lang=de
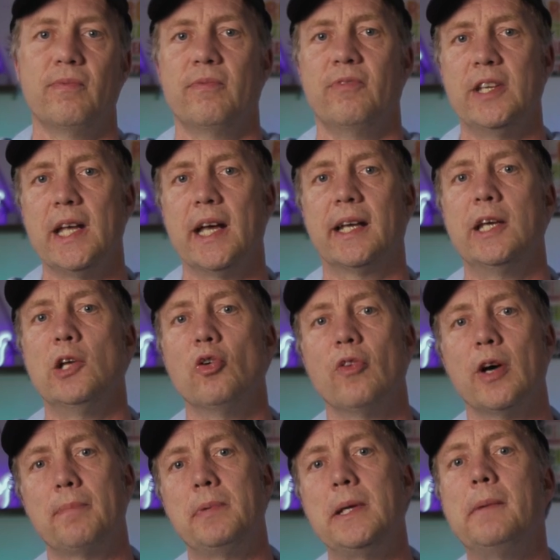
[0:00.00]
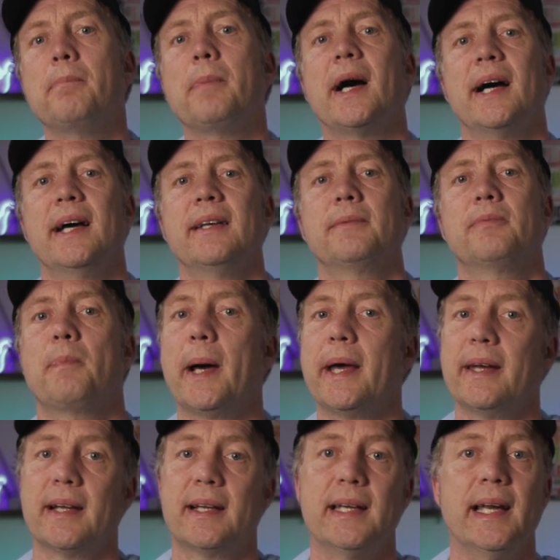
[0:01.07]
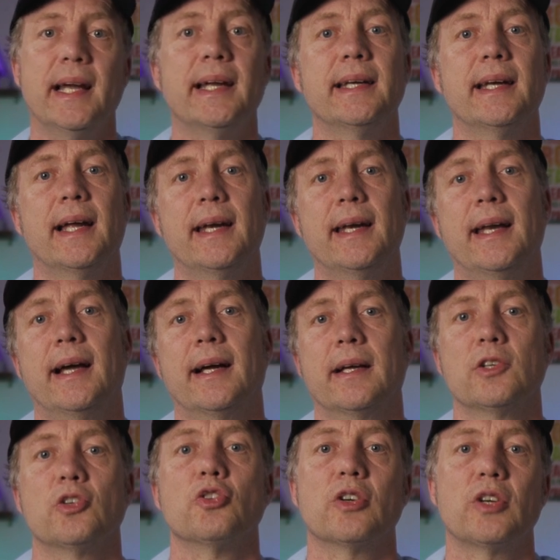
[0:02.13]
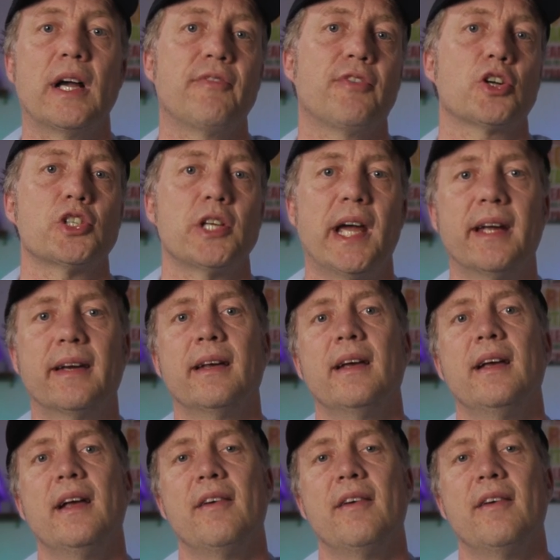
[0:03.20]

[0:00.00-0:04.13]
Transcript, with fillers: wie der Kilowatt-Peak-Preis bei einer kleinen Anlage einfach steigt,